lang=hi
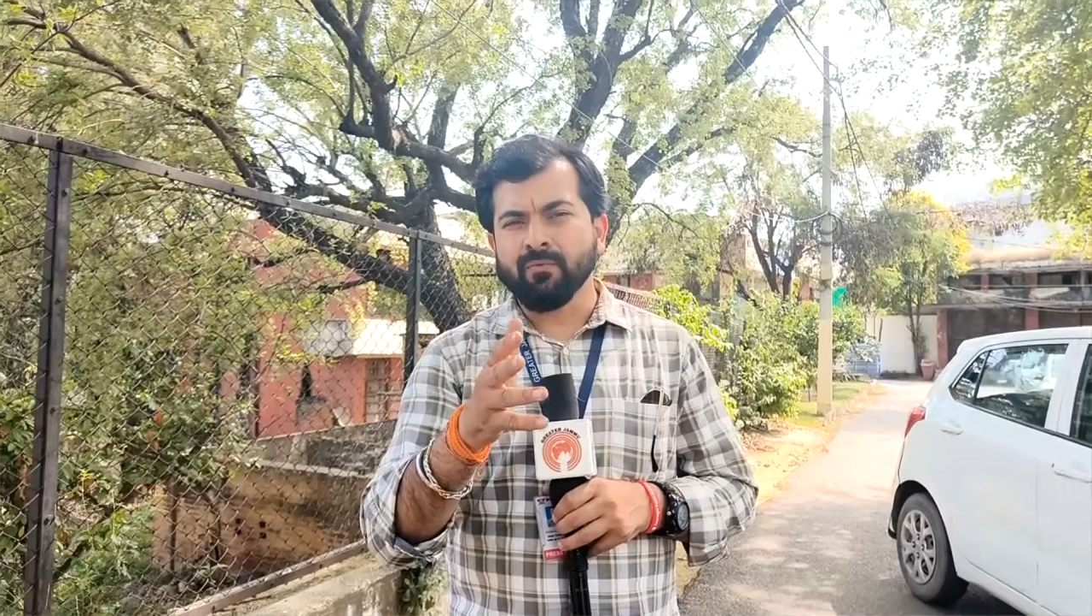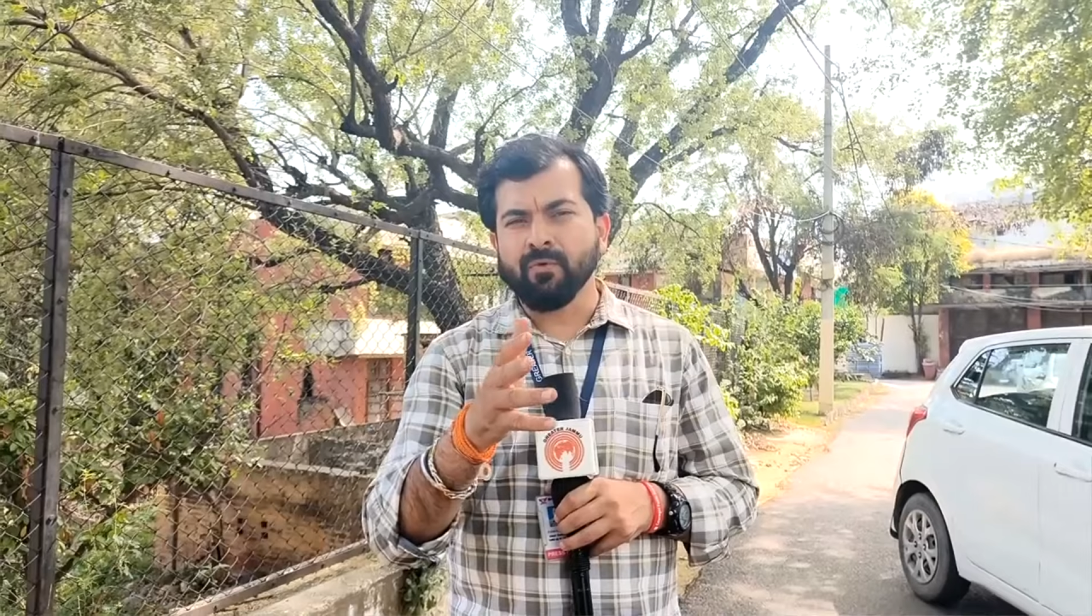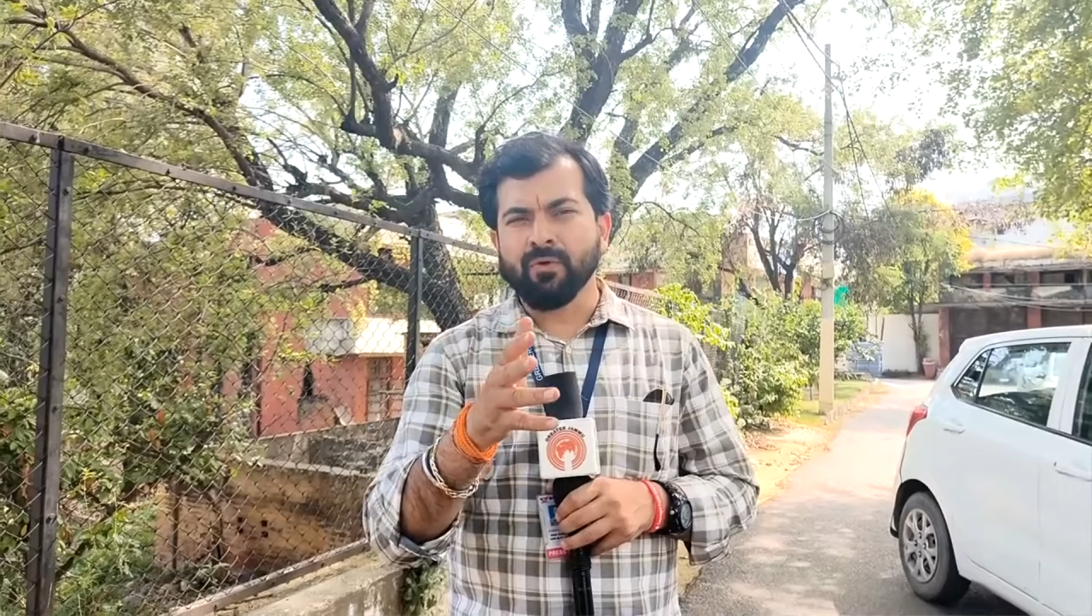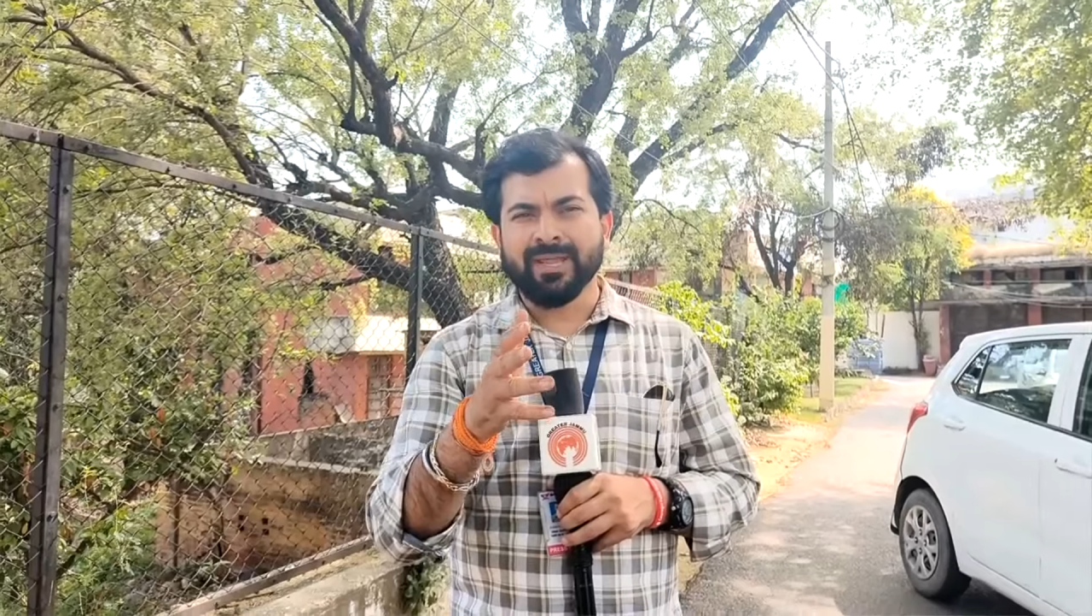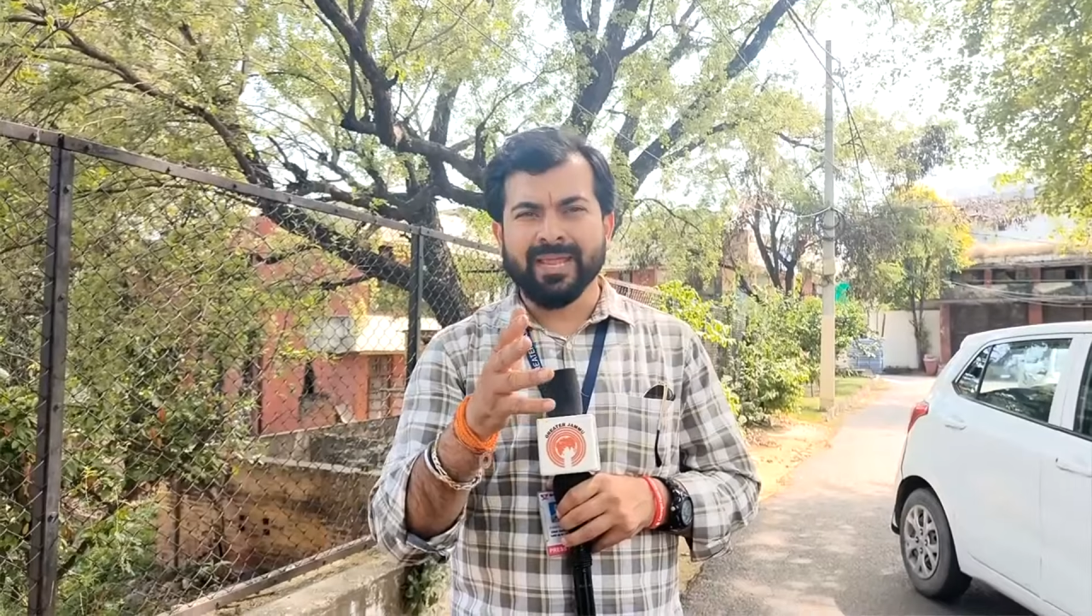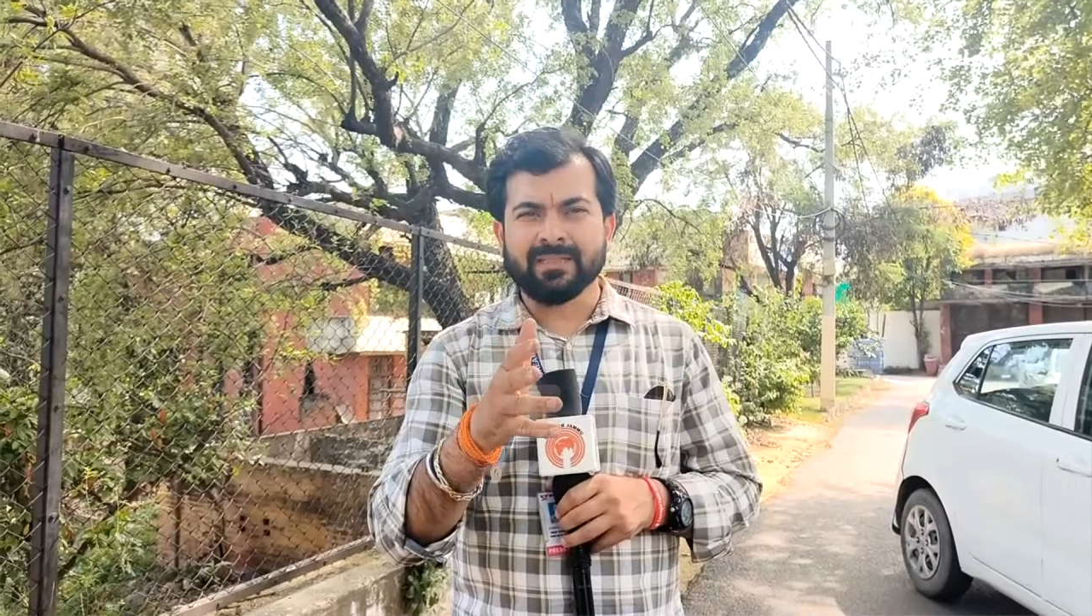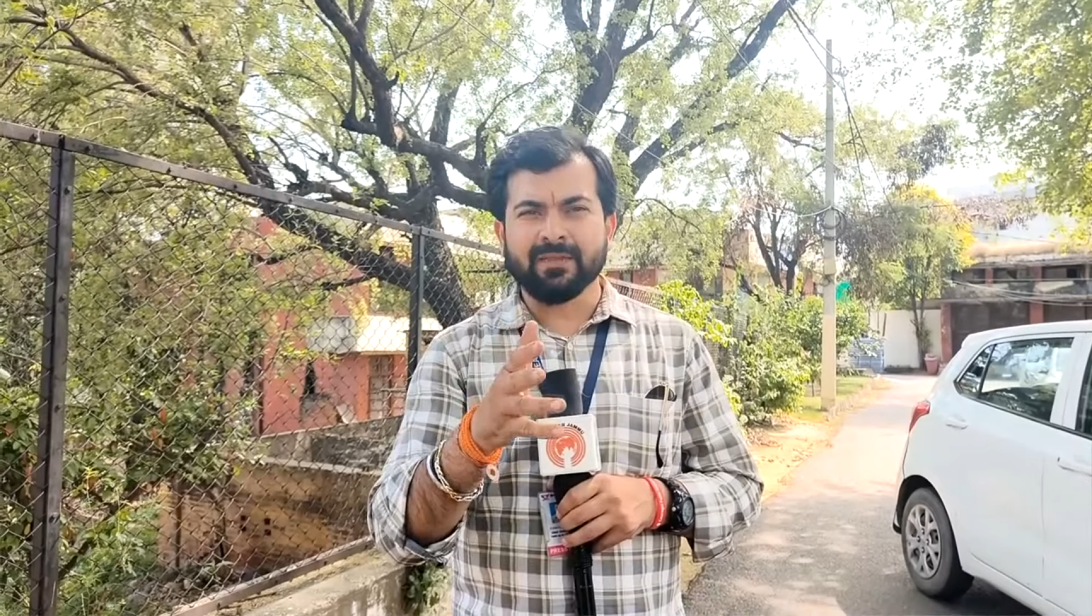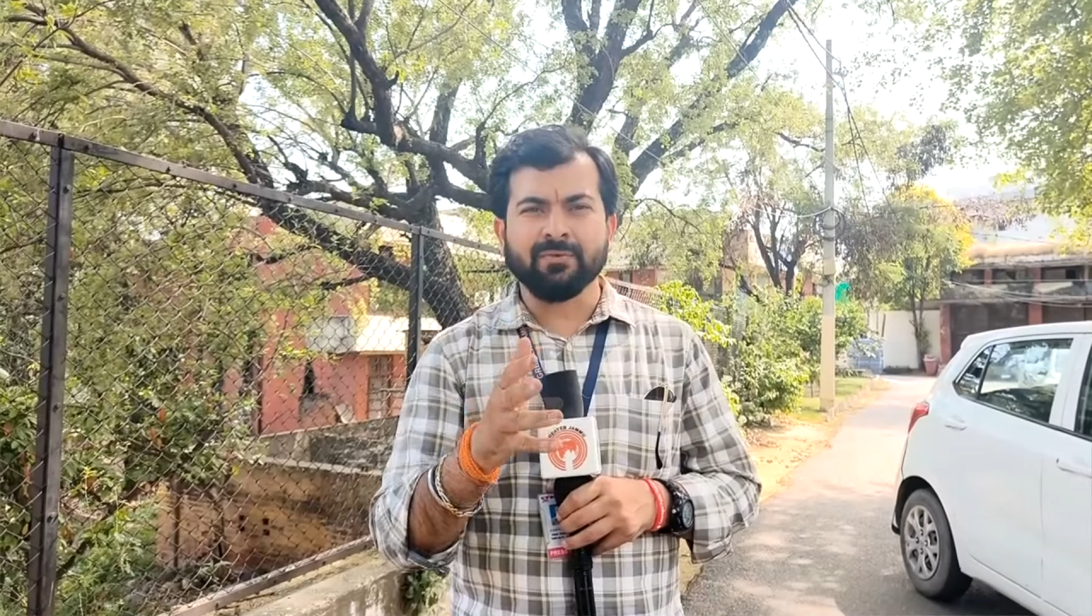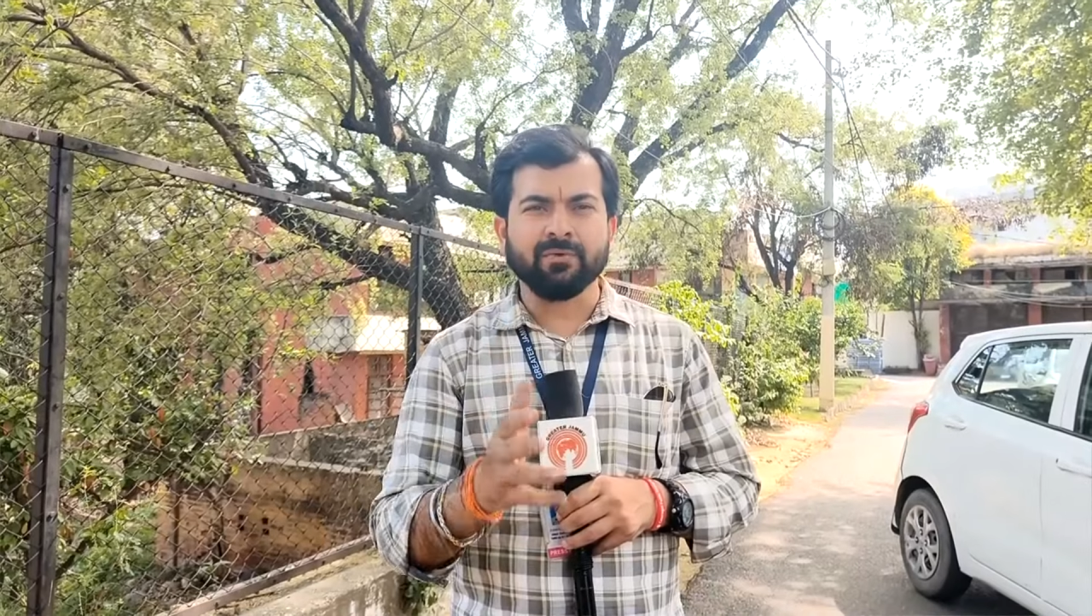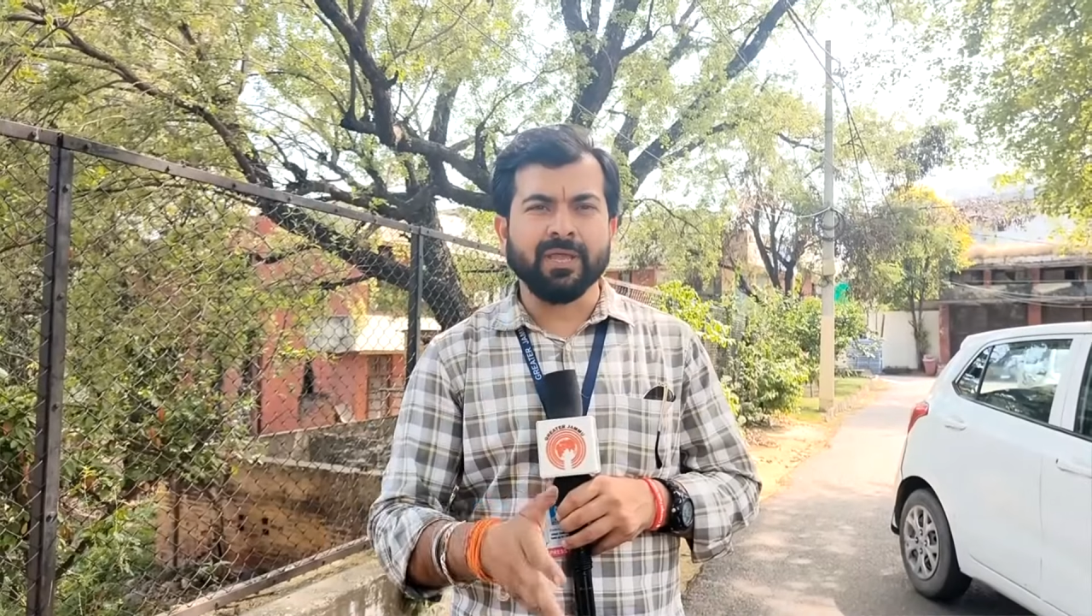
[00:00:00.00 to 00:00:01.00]
वो एक
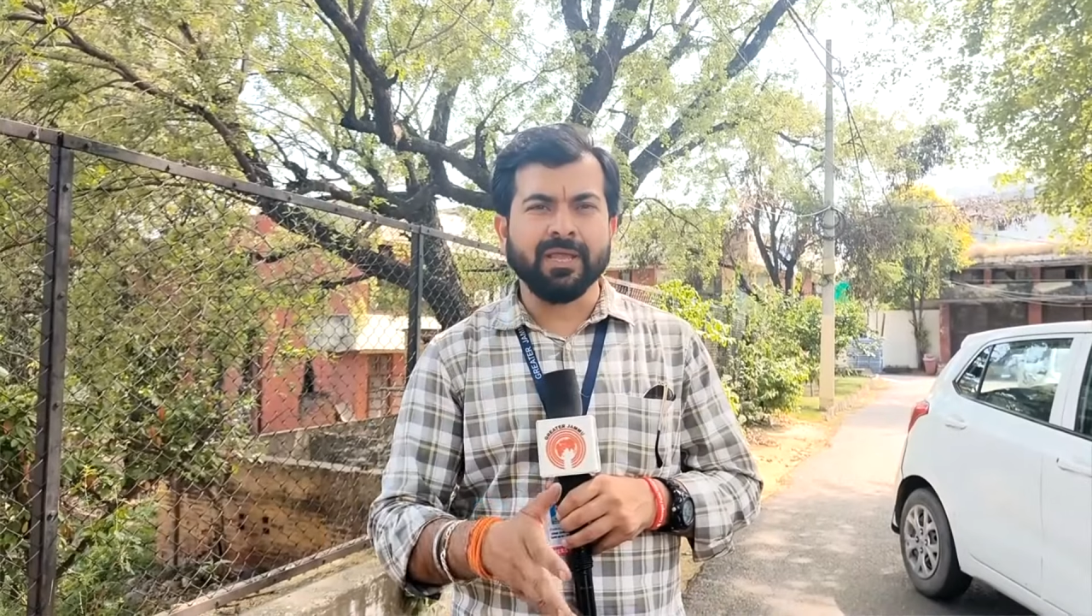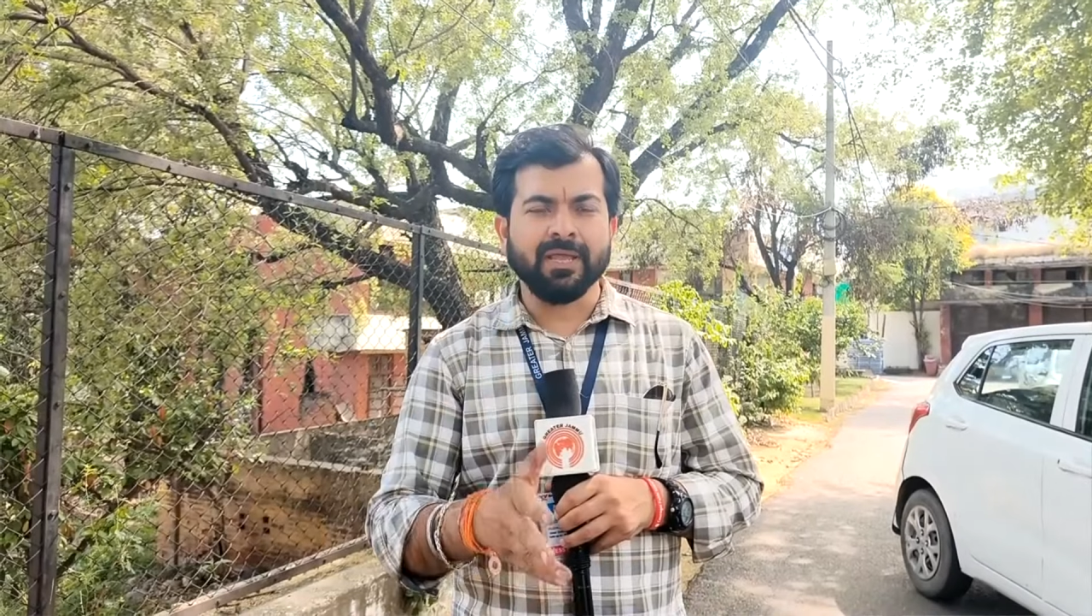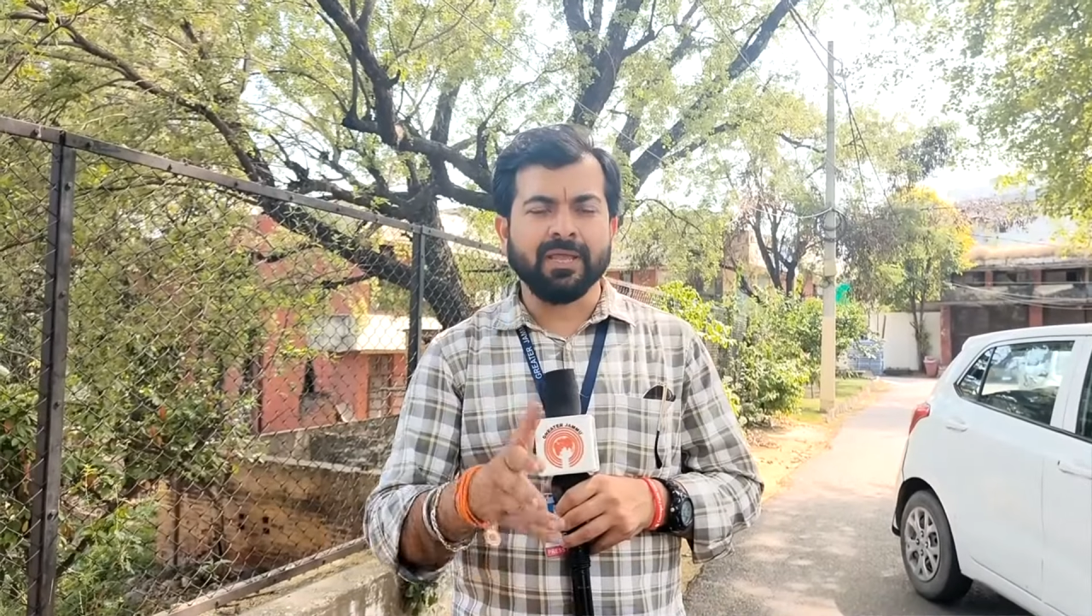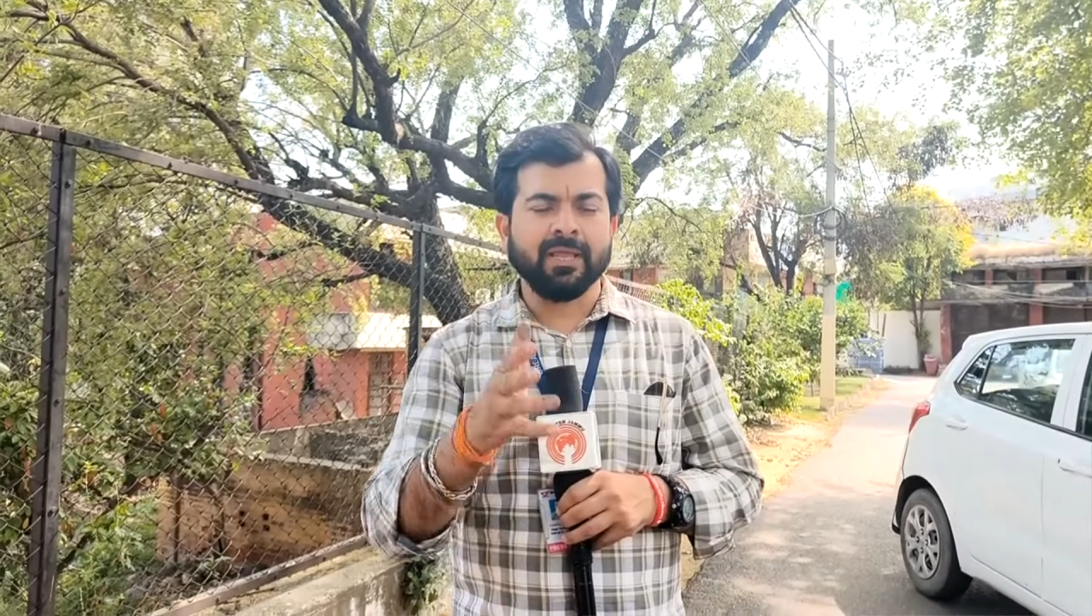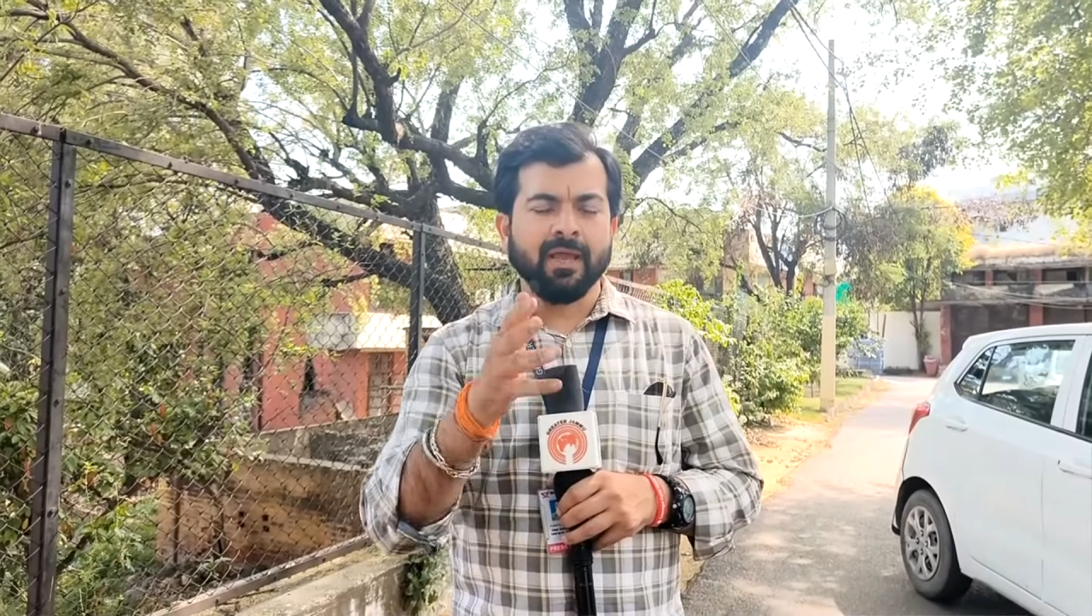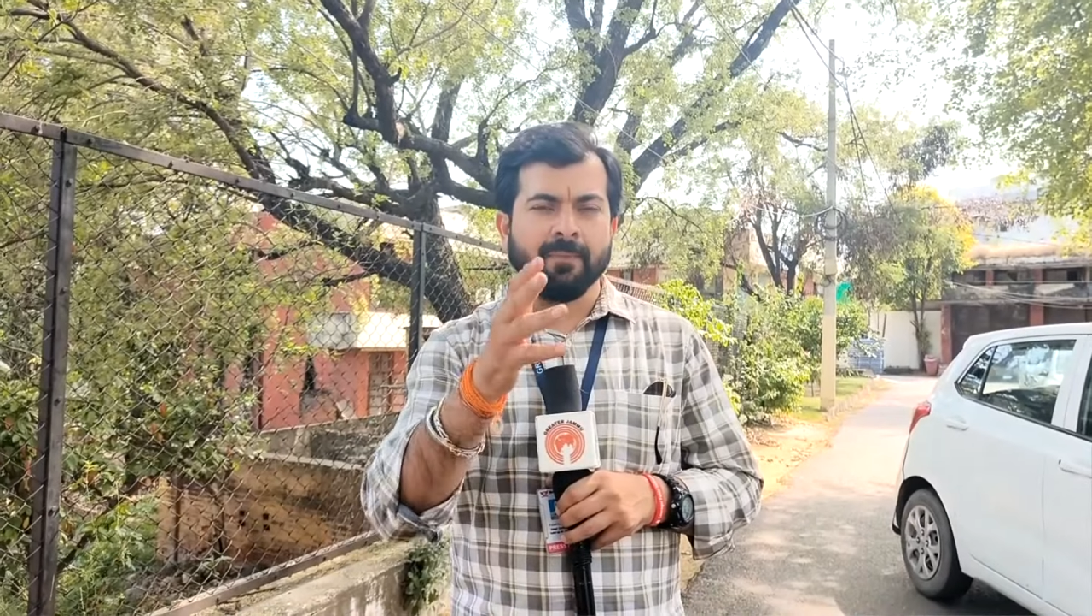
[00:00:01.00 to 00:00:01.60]
तरफ हो जाएंगे